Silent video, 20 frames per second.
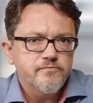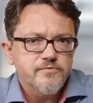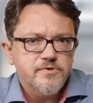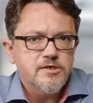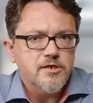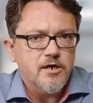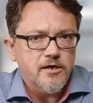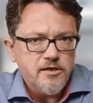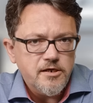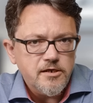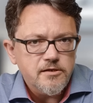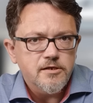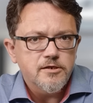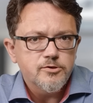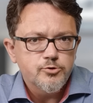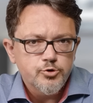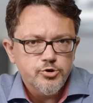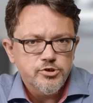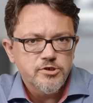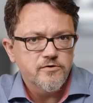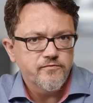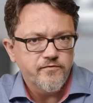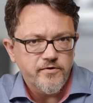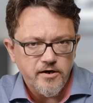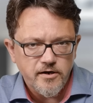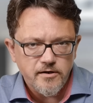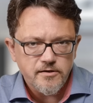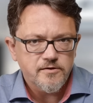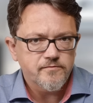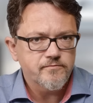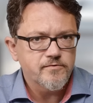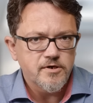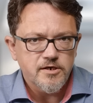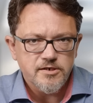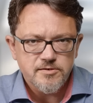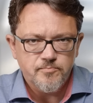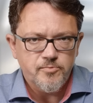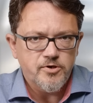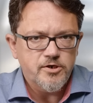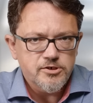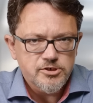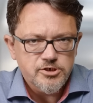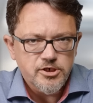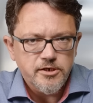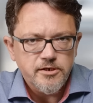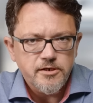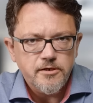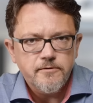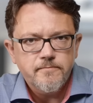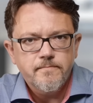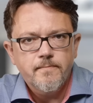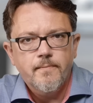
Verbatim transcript: в стране надежных вариантов для сбережений.